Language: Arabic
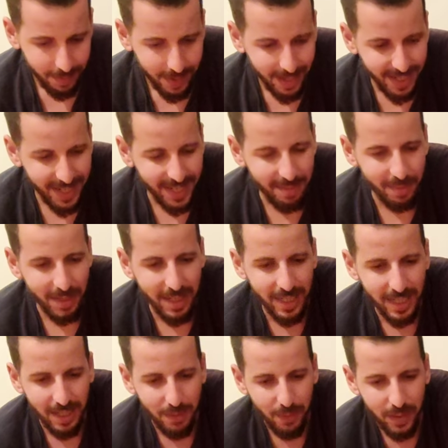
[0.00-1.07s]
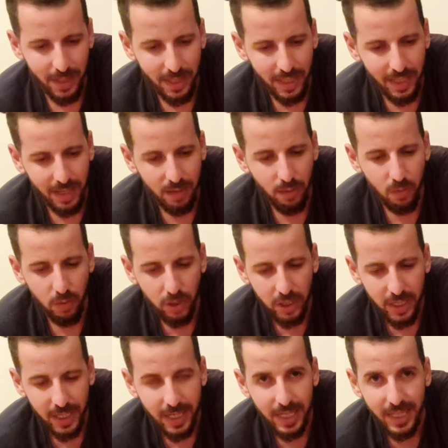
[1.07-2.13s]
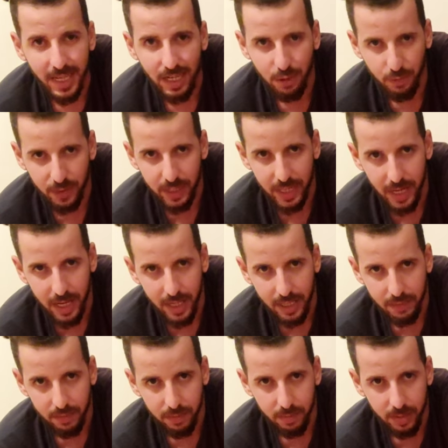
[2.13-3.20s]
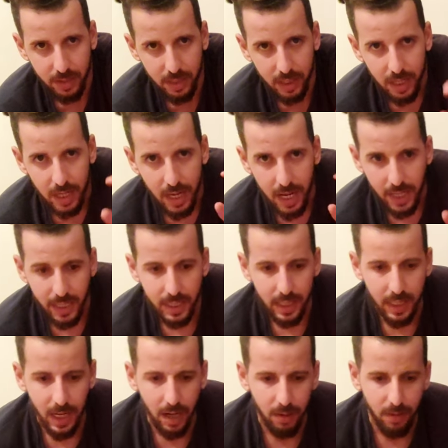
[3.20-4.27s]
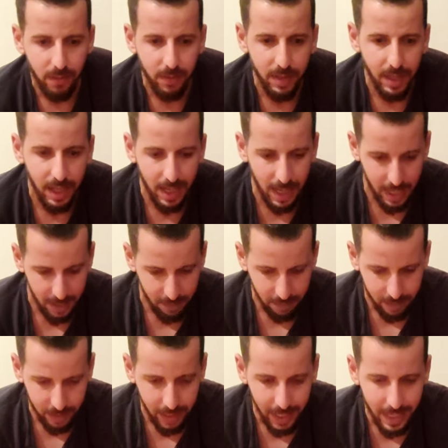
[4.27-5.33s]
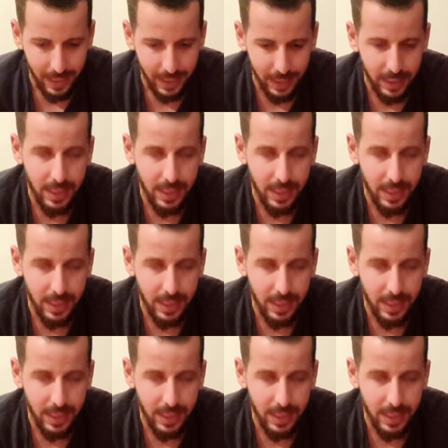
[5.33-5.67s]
يعني غير باش ايفيتي داك المشكل اللي طحت فيه انا فهمت انا كنحاول في هاد القناه